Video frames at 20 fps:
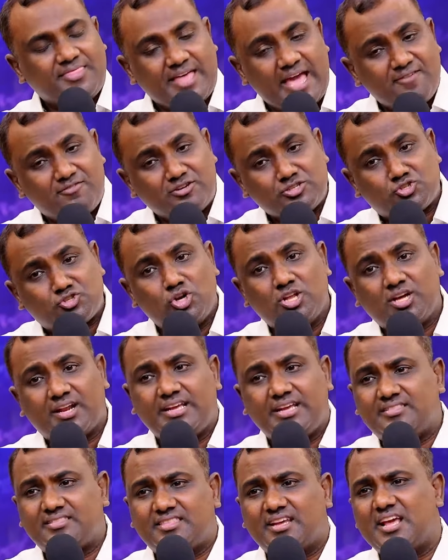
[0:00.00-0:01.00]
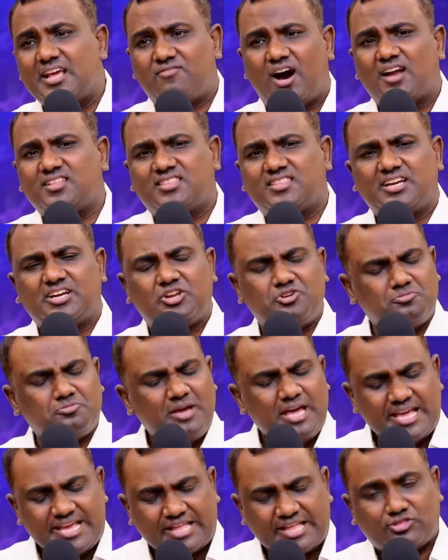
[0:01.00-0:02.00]
தேவன் சொல்லுகிற இத்தனை
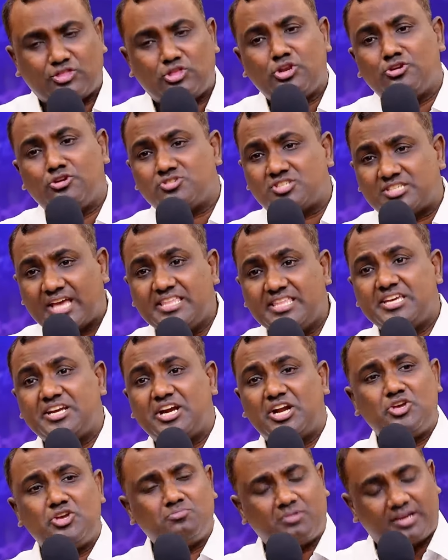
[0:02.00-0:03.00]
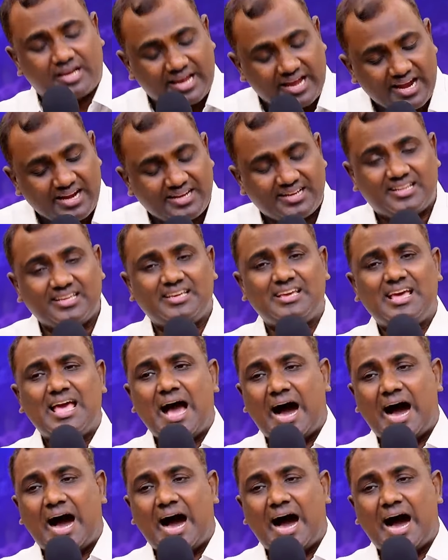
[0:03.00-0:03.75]
வார்த்தைகளையும் எத்தனையோ செய்திகளையும் கேட்டு